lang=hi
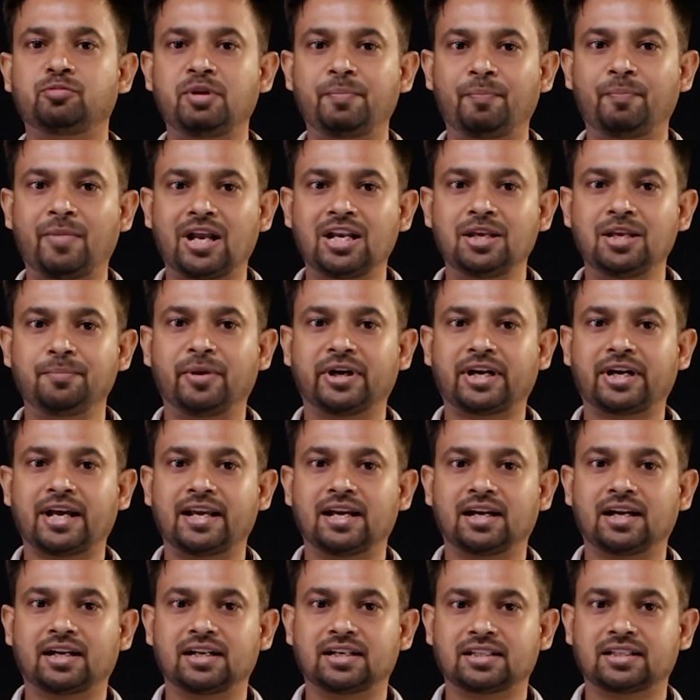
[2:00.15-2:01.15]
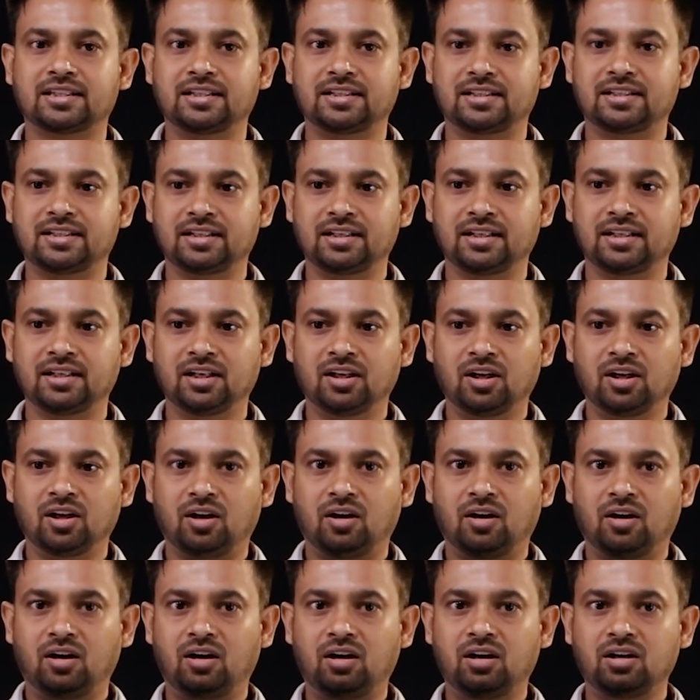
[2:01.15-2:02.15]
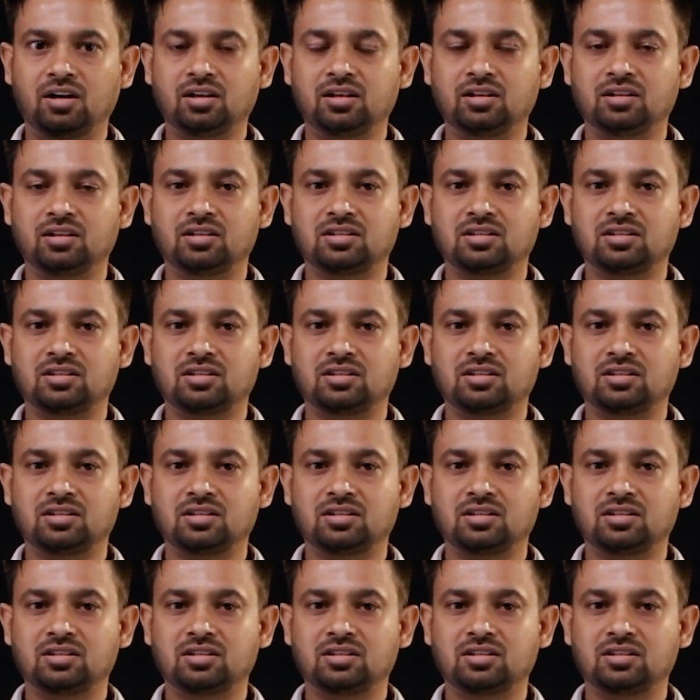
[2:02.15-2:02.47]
में पानी पटाया करते थे और